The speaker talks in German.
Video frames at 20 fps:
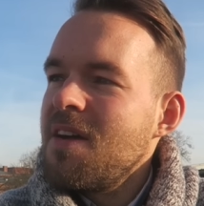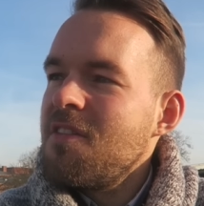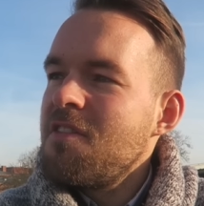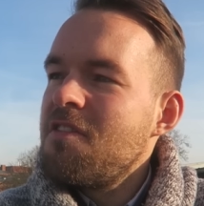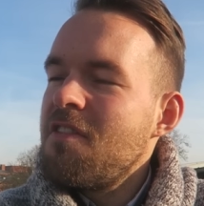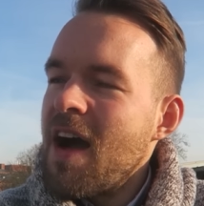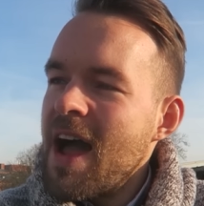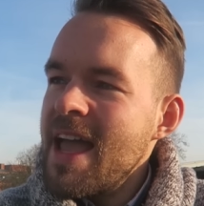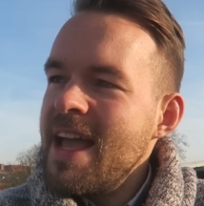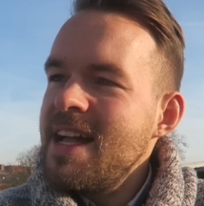
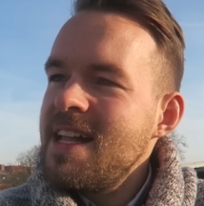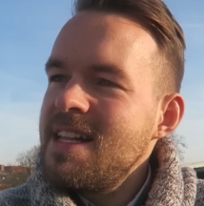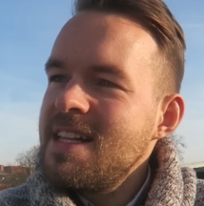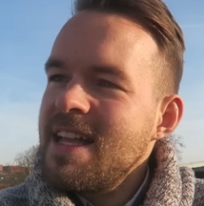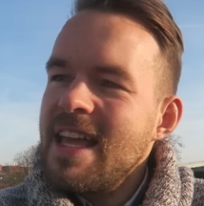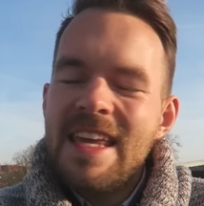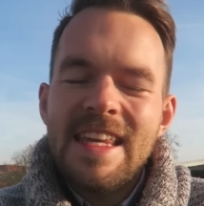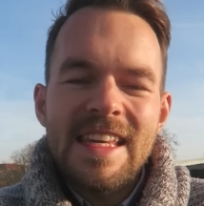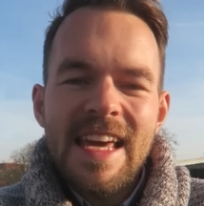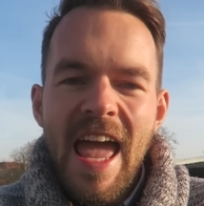weil
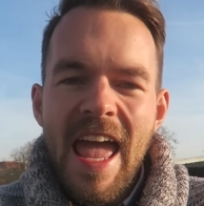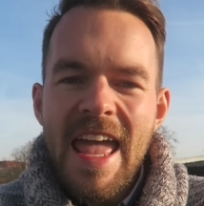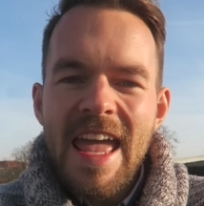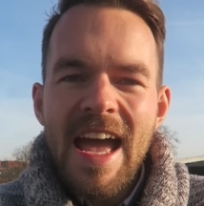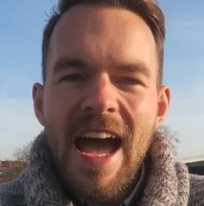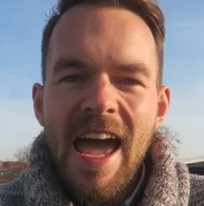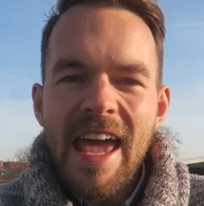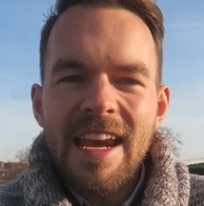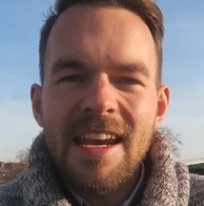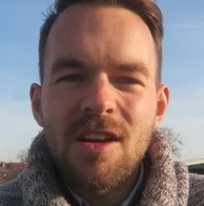ich ja
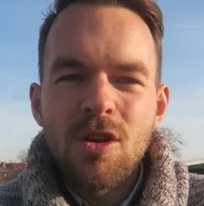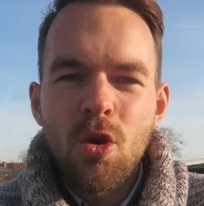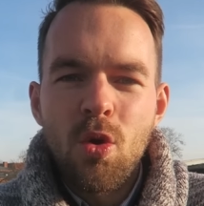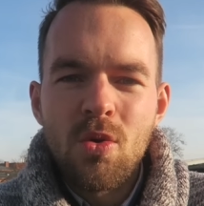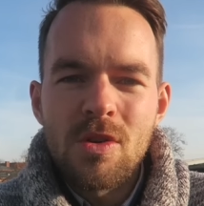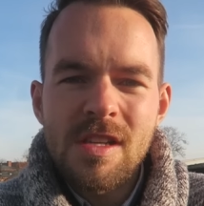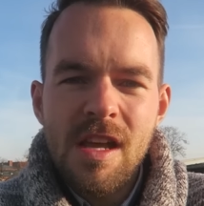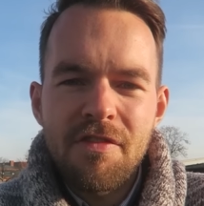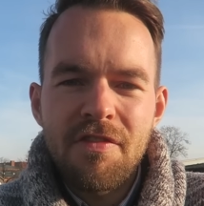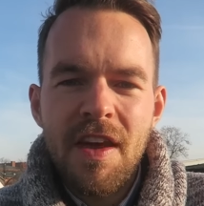eh ein
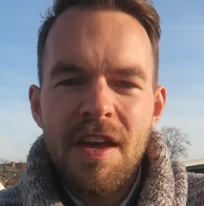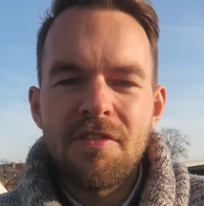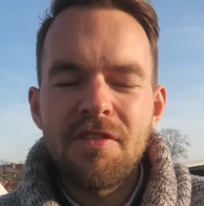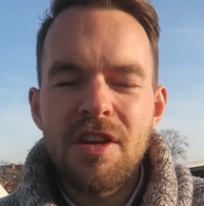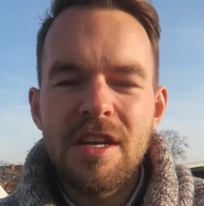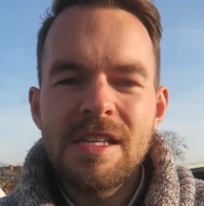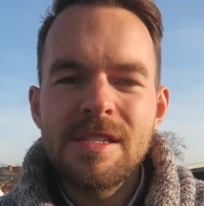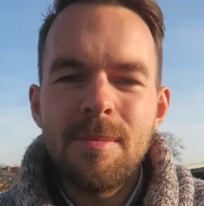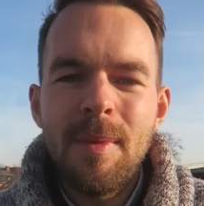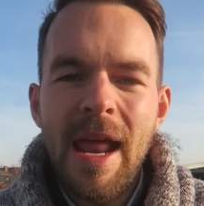großer Fan
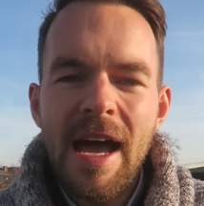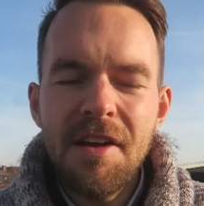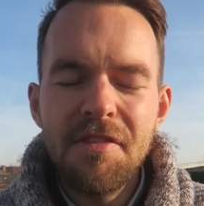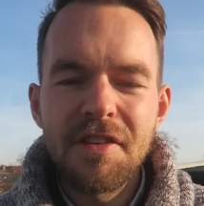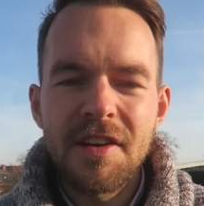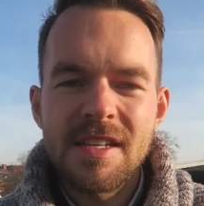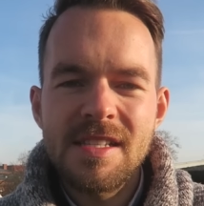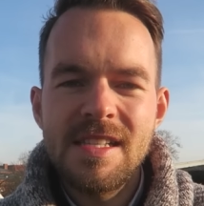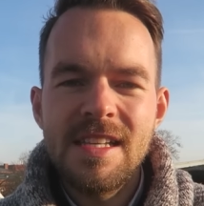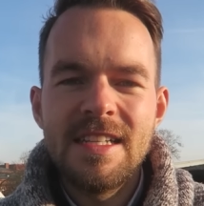von diesem
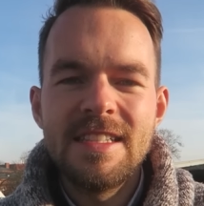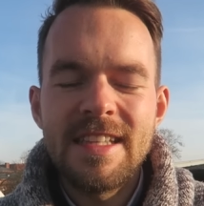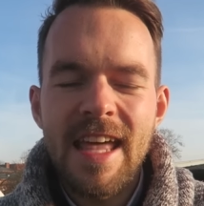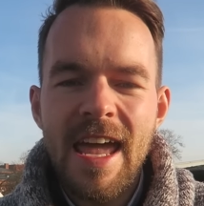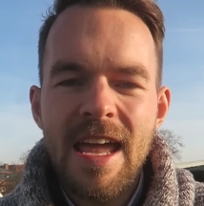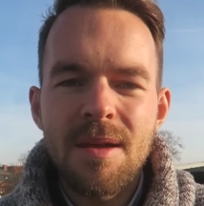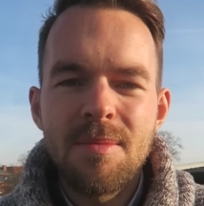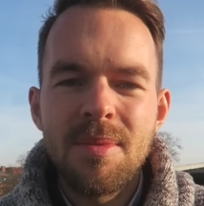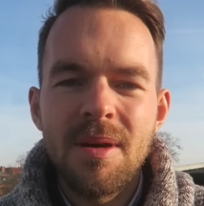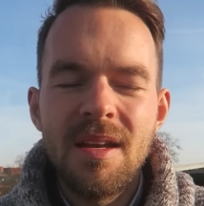langfristigen
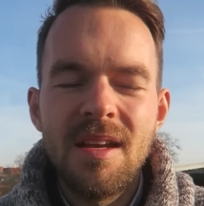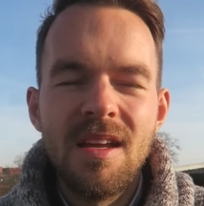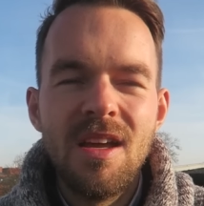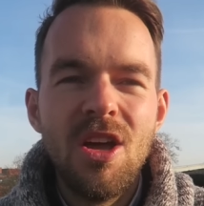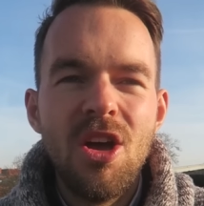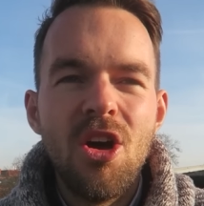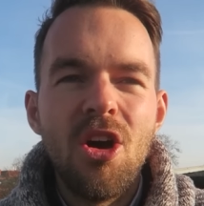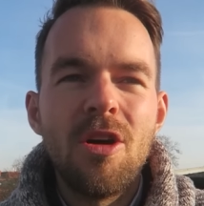Denken bin